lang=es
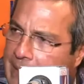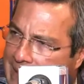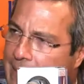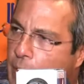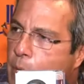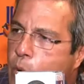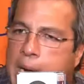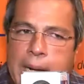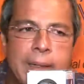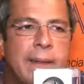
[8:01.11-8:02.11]
tratemos de
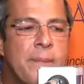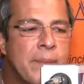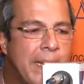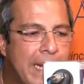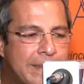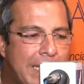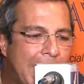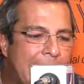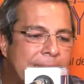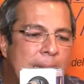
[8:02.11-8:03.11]
buscar
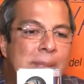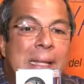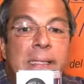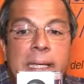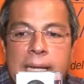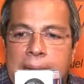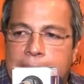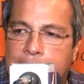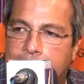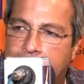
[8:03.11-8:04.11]
esta, esta manera
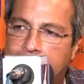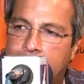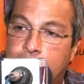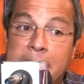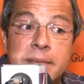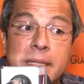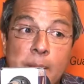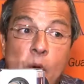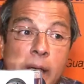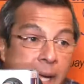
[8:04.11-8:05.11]
de,
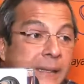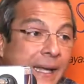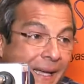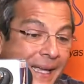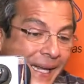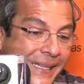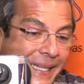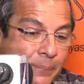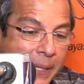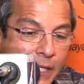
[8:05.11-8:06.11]
pensemos en, esta, en
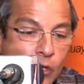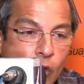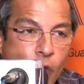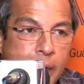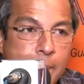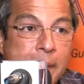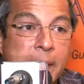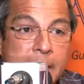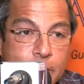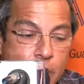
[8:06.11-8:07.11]
este periodo de
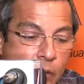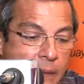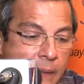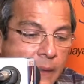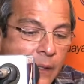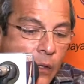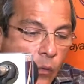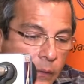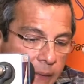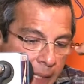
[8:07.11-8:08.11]
meditación,
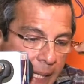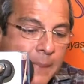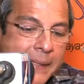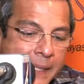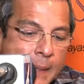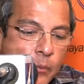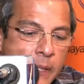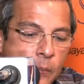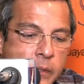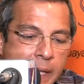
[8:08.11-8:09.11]
de qué manera
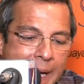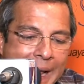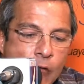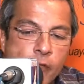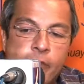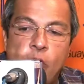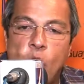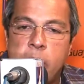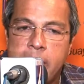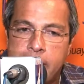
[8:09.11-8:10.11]
podemos llegar a
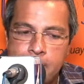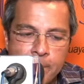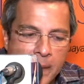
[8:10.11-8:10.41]
confluir